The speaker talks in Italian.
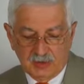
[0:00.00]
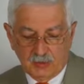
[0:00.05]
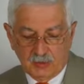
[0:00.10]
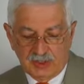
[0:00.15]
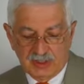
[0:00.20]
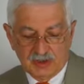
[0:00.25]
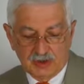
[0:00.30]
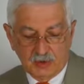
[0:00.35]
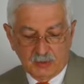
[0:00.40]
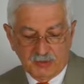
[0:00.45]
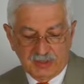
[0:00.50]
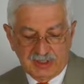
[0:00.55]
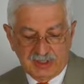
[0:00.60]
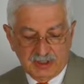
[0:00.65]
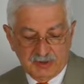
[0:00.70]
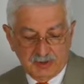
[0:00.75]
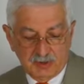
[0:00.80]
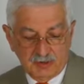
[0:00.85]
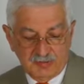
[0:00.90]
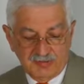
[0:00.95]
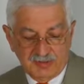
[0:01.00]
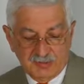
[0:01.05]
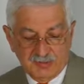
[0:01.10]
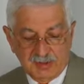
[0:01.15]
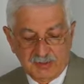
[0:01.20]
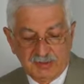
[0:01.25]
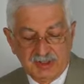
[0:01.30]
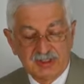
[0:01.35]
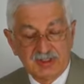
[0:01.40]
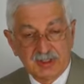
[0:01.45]
Questo perché sono
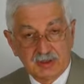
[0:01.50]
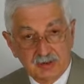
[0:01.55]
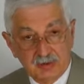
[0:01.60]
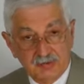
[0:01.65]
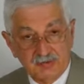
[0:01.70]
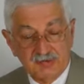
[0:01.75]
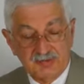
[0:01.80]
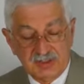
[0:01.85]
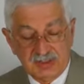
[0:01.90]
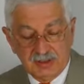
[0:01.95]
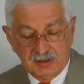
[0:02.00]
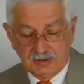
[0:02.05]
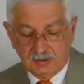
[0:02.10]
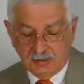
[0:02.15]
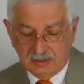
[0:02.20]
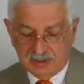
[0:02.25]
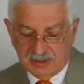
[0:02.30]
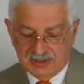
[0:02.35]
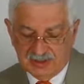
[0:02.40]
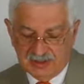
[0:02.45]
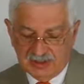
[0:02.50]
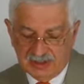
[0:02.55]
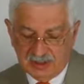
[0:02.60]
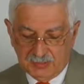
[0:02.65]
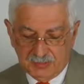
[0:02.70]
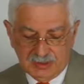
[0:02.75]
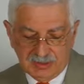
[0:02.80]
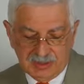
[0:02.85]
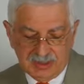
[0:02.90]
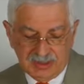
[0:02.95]
fermamente convinto che si
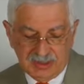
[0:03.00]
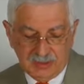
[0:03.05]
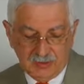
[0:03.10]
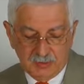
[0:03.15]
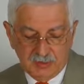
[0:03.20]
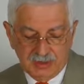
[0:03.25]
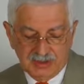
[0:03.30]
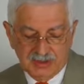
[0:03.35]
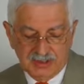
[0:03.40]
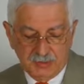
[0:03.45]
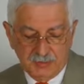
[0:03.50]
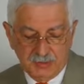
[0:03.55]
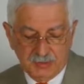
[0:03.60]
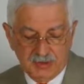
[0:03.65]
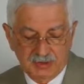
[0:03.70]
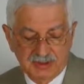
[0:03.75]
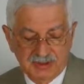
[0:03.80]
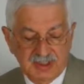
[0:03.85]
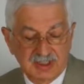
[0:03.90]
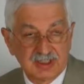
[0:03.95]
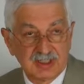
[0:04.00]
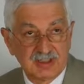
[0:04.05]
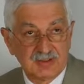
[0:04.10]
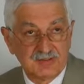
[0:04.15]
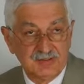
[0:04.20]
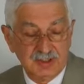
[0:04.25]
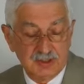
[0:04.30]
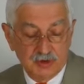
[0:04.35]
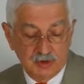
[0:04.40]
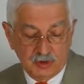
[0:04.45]
debba dare un esempio di
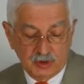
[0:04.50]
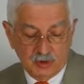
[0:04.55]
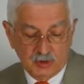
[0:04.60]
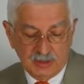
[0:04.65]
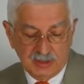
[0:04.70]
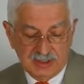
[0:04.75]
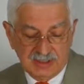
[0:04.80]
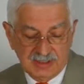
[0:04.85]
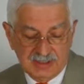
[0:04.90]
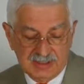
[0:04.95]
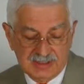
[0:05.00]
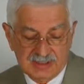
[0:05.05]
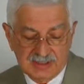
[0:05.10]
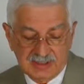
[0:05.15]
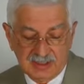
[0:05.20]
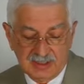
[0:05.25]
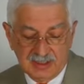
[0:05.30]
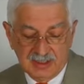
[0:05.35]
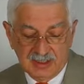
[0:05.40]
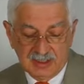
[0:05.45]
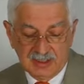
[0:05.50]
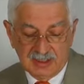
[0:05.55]
sacrificio e coerenza